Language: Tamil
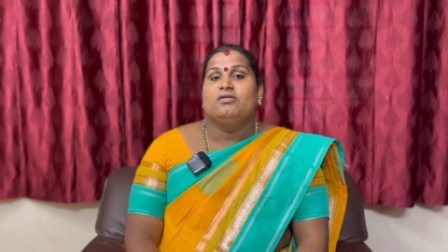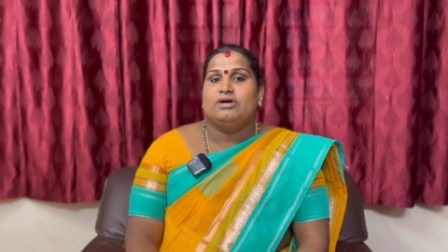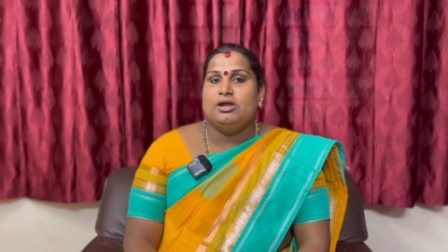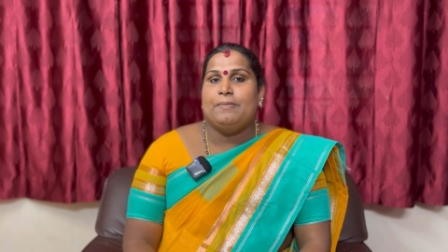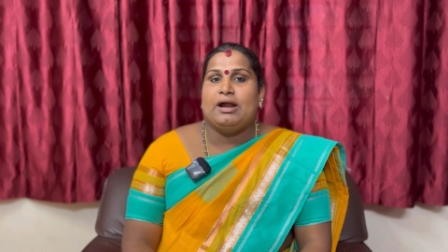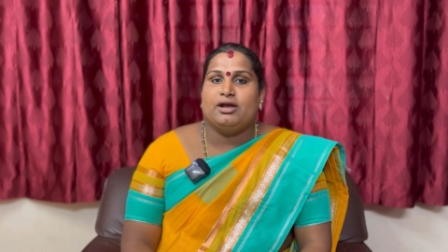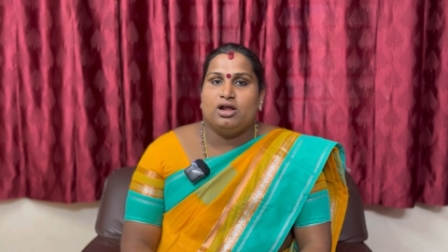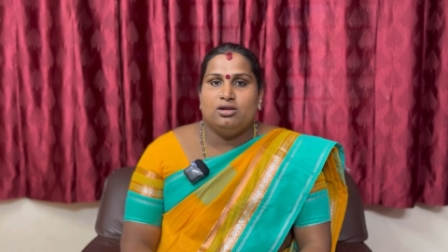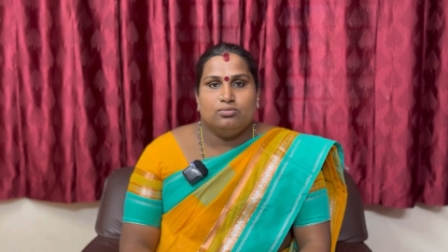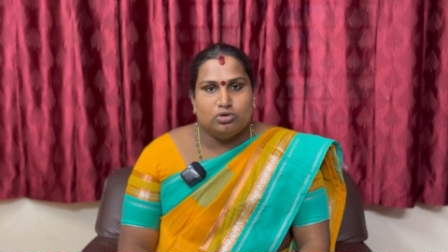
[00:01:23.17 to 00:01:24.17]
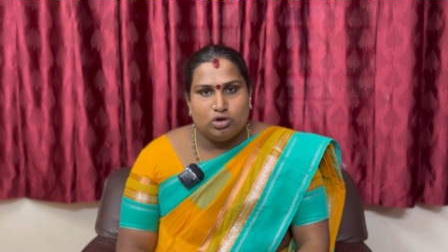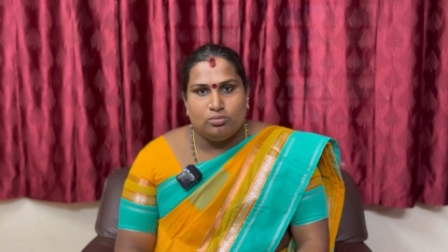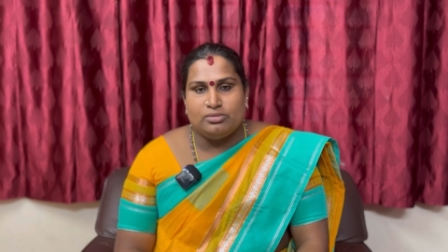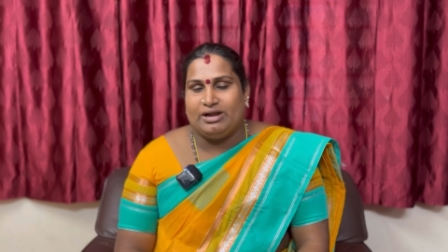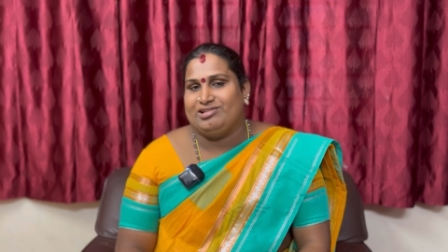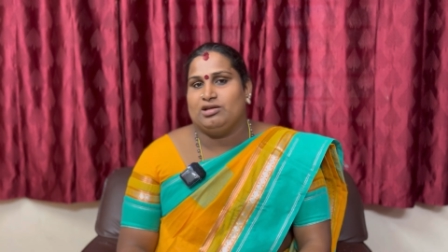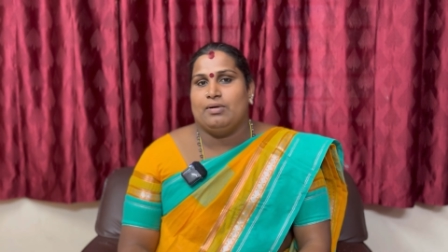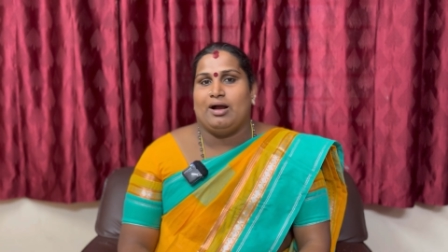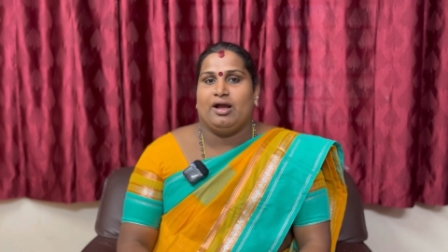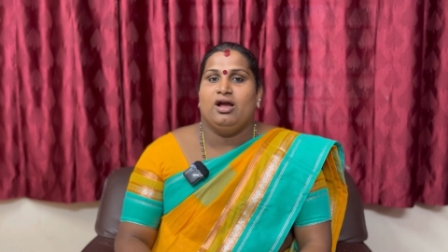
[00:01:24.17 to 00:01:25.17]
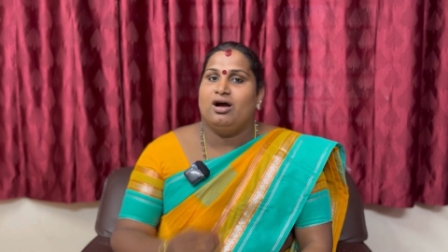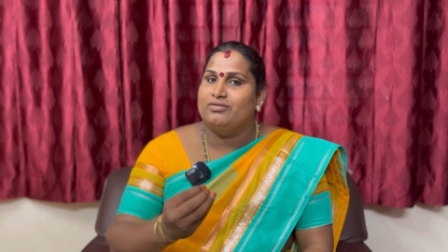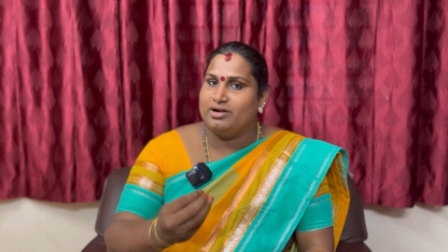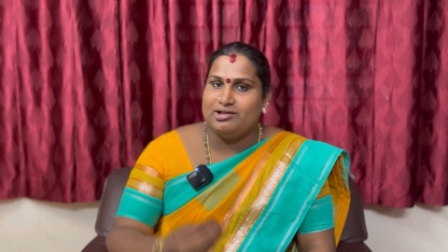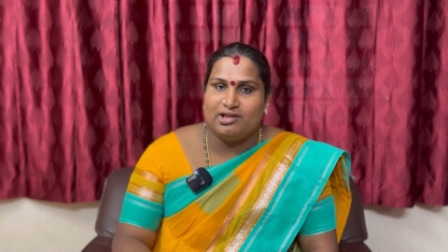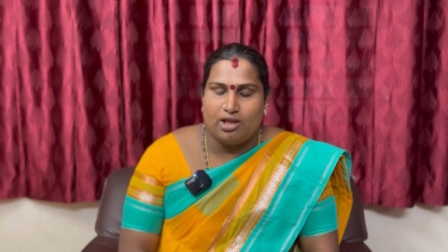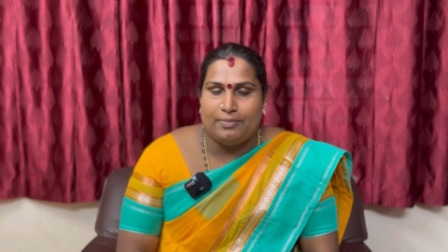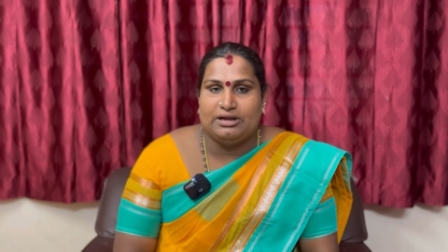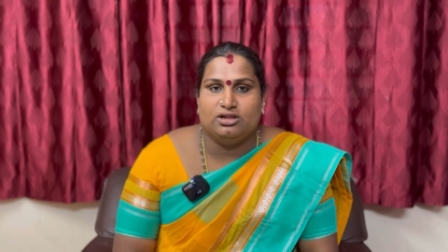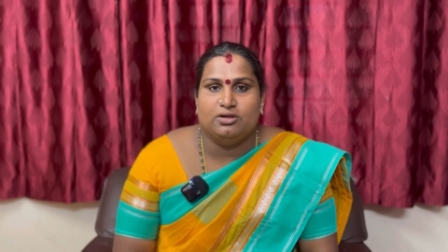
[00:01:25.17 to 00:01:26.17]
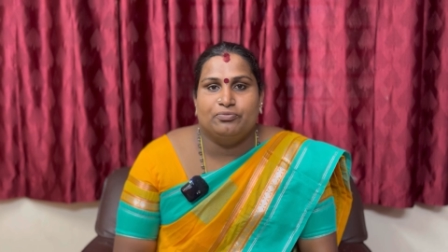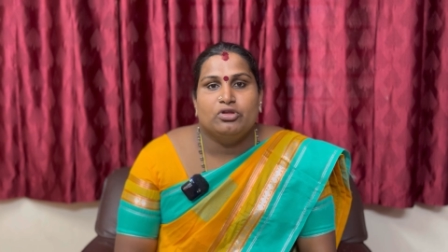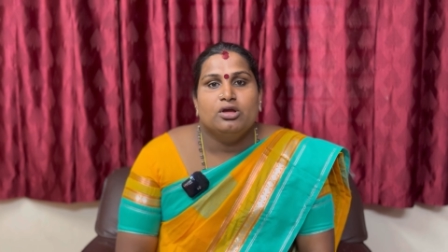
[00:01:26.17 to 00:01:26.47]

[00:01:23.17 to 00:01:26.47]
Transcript: வழிபாடுகள் முதலும் கடைசியுமாக அவருக்கு செய்யப்பட்டது